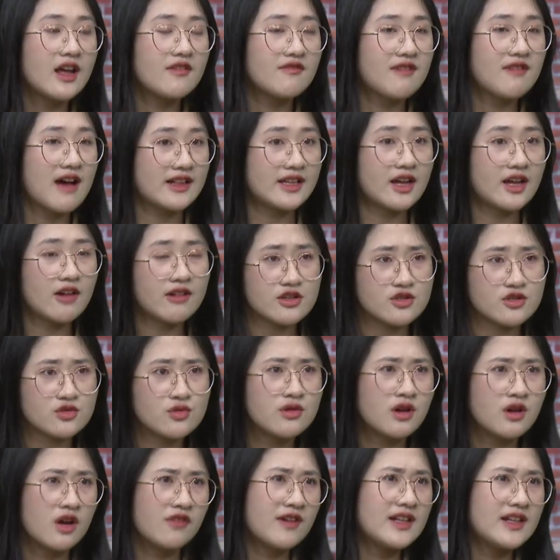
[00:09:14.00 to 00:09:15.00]
và theo cái
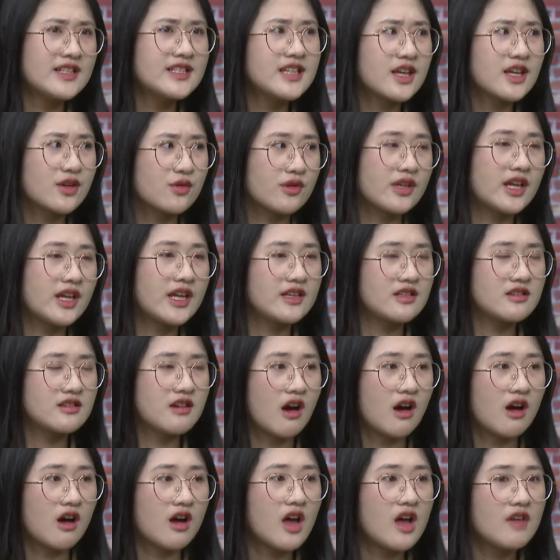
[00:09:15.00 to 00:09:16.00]
xu hướng phát triển của thị
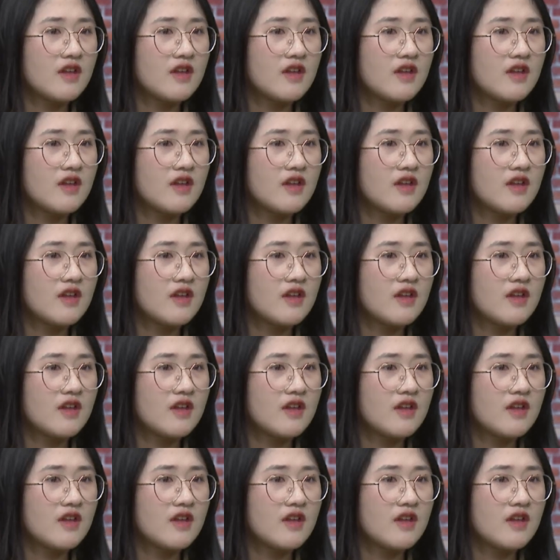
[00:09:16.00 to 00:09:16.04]
trường.